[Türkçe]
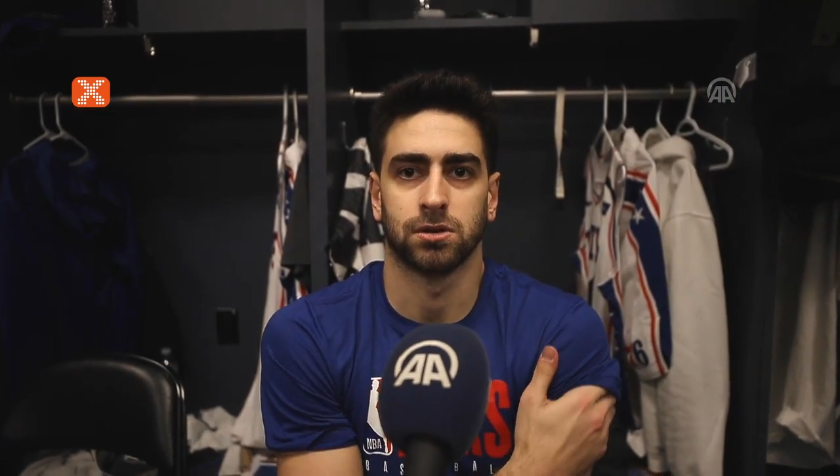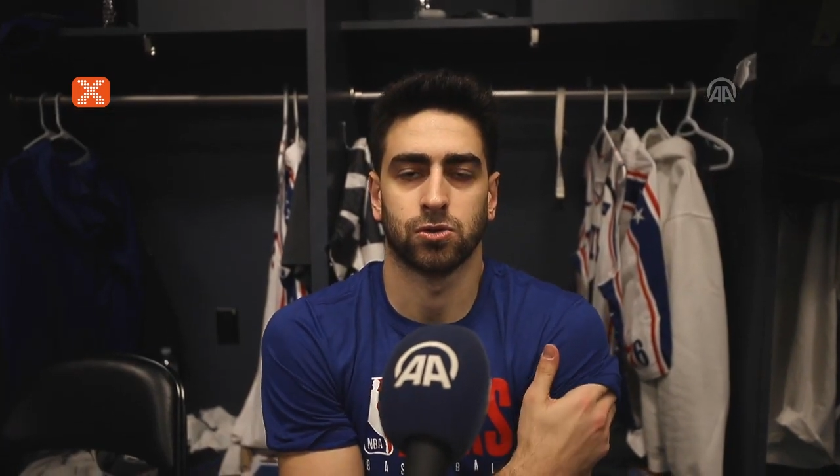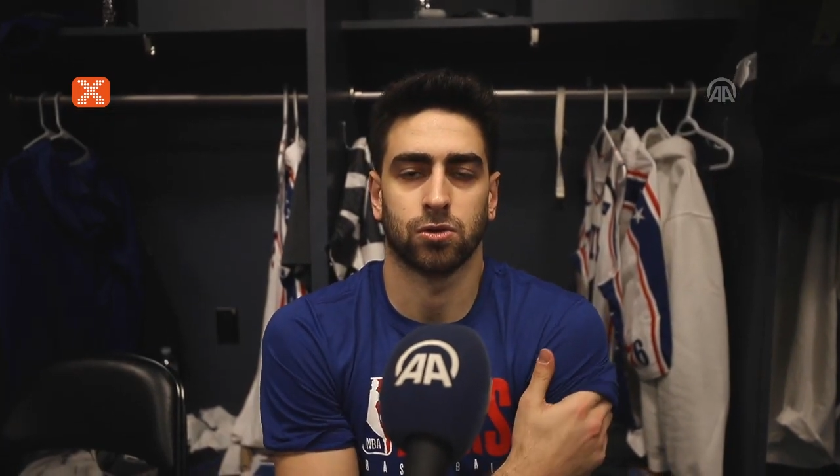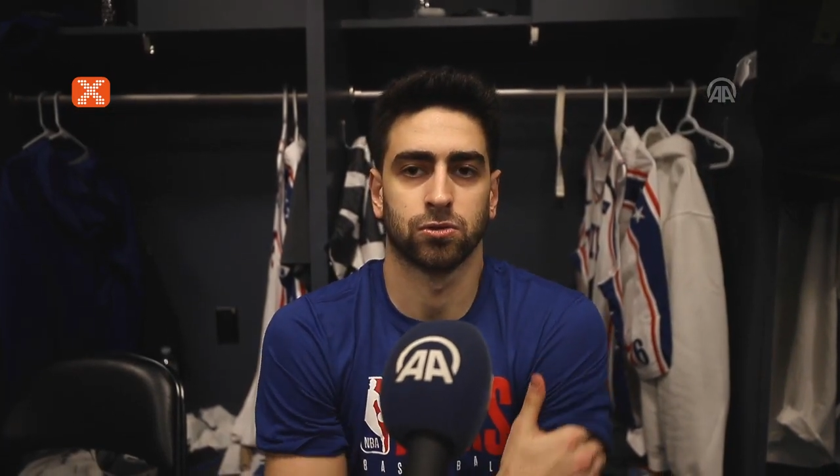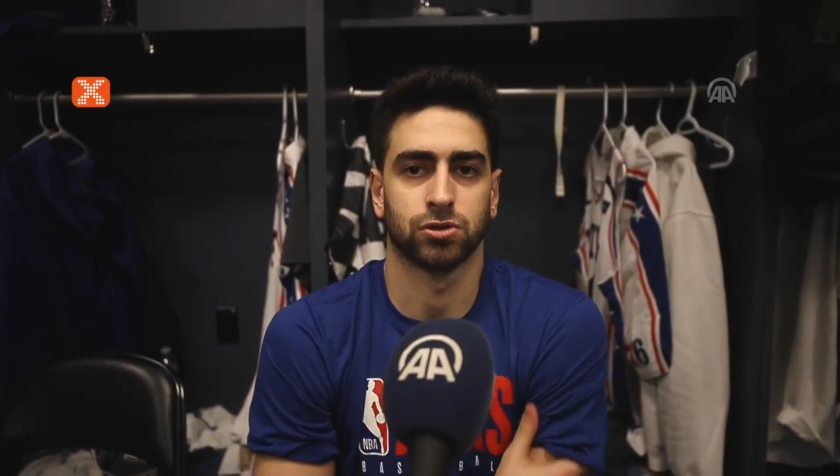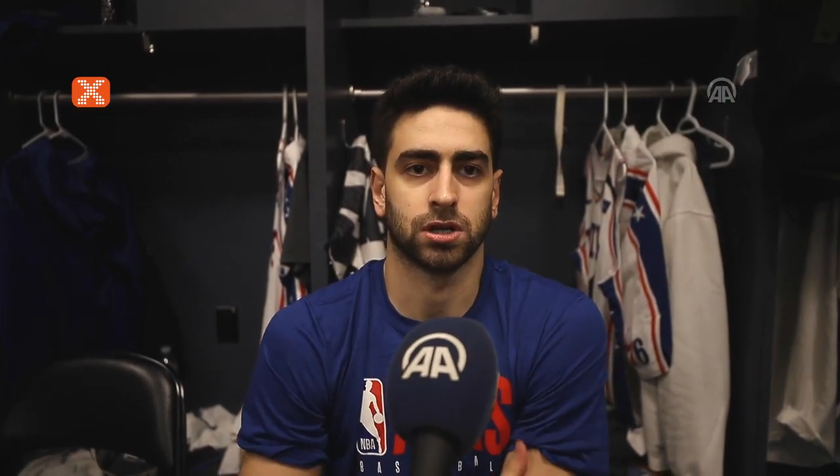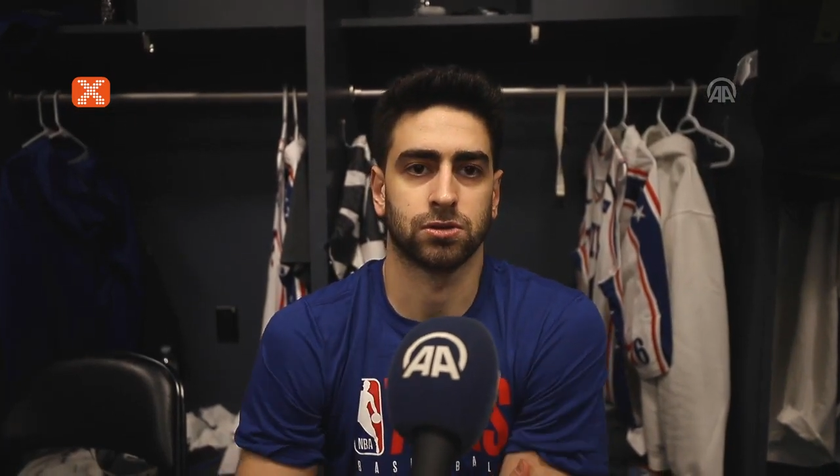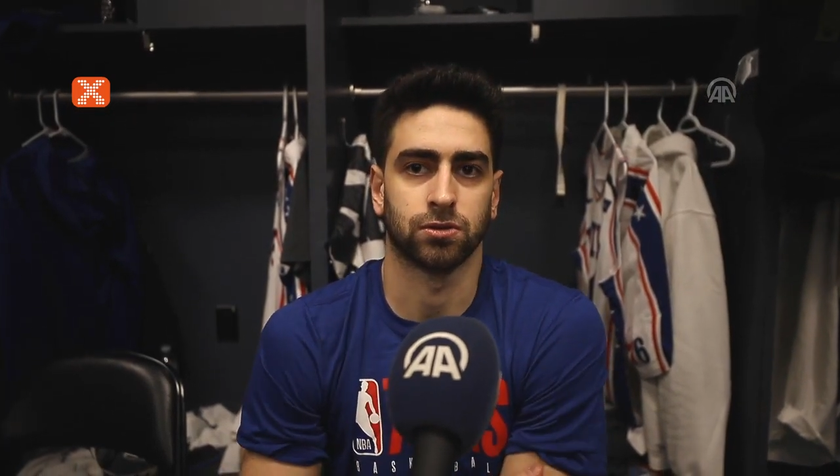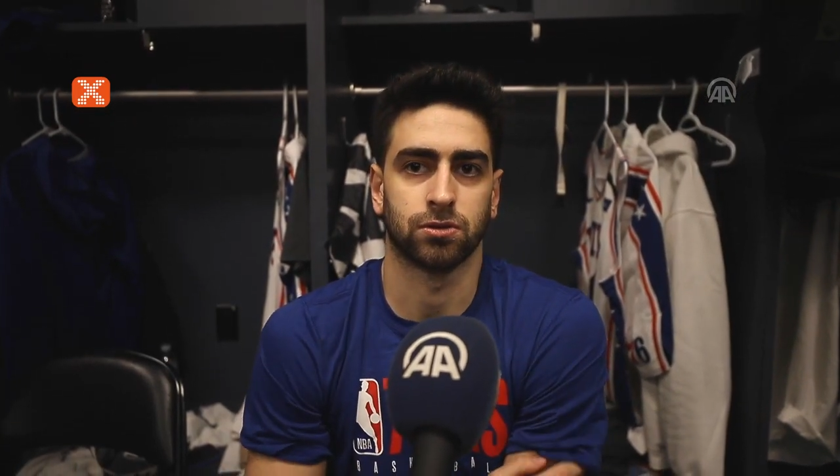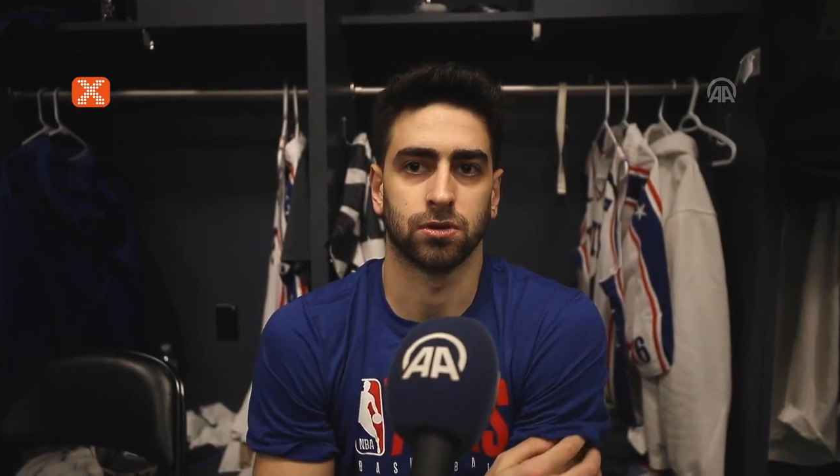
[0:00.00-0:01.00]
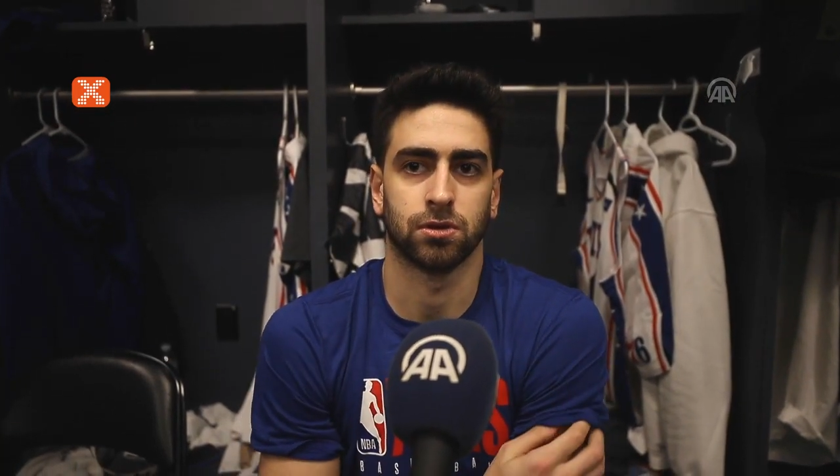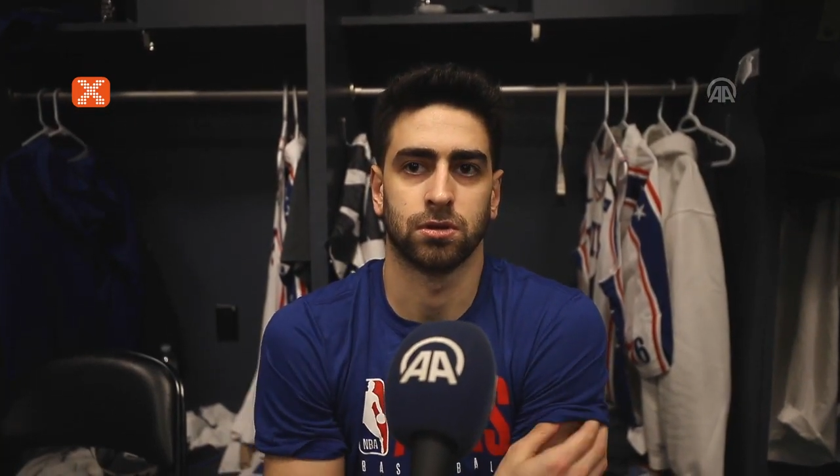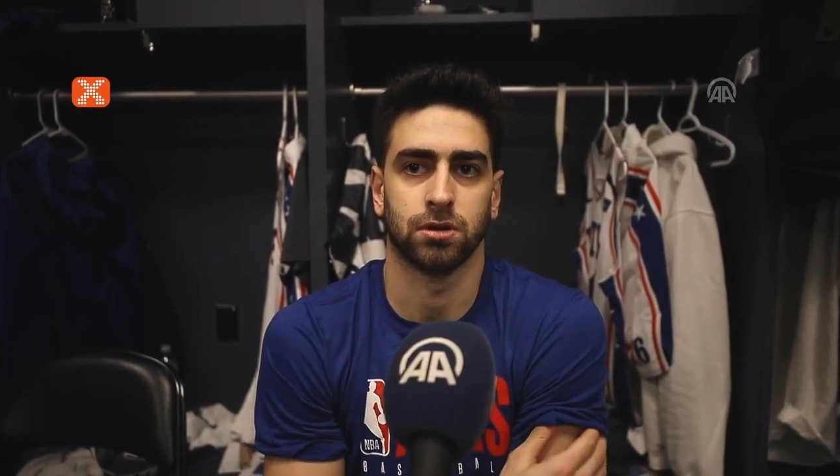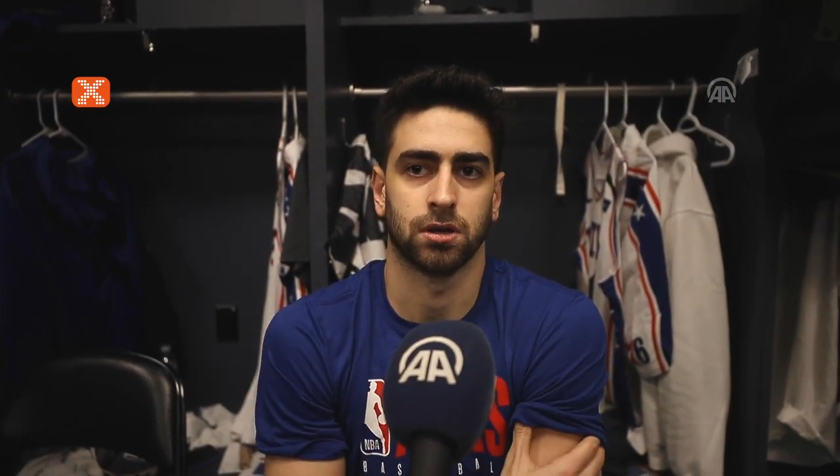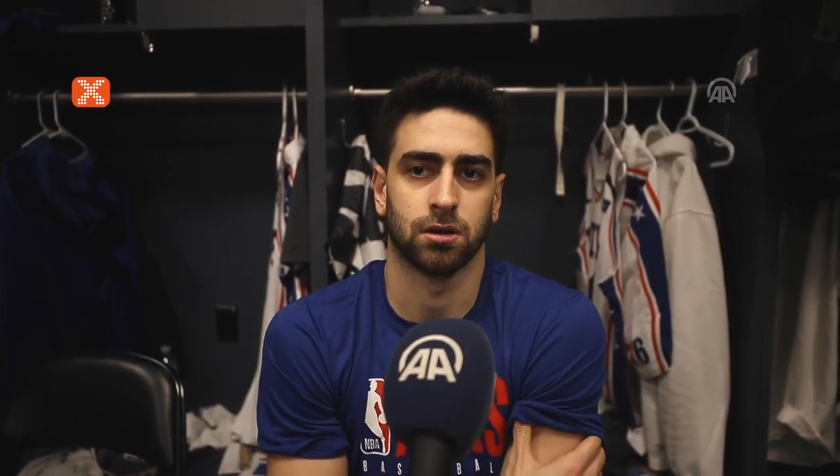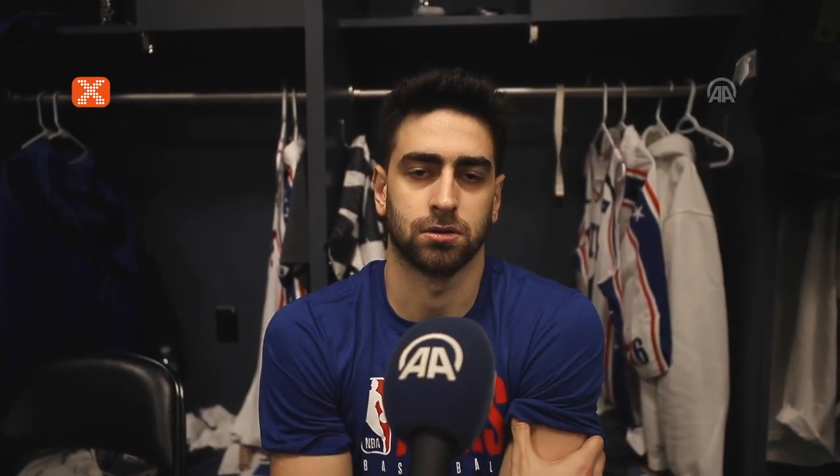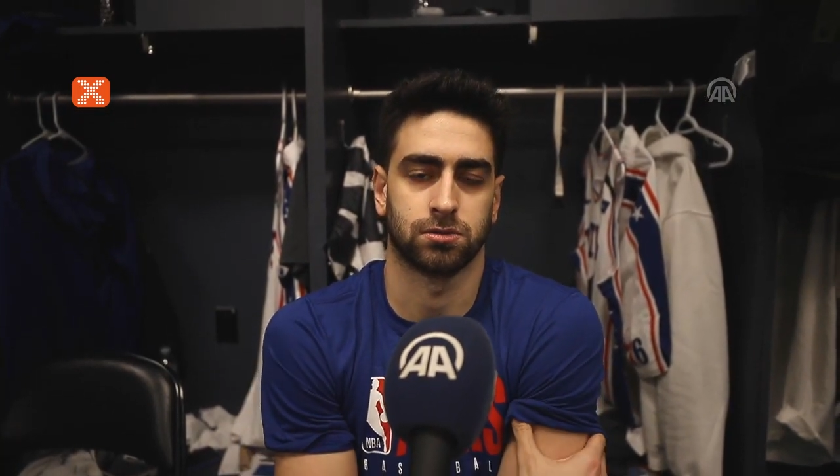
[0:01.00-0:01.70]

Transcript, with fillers: zor olacak çünkü e,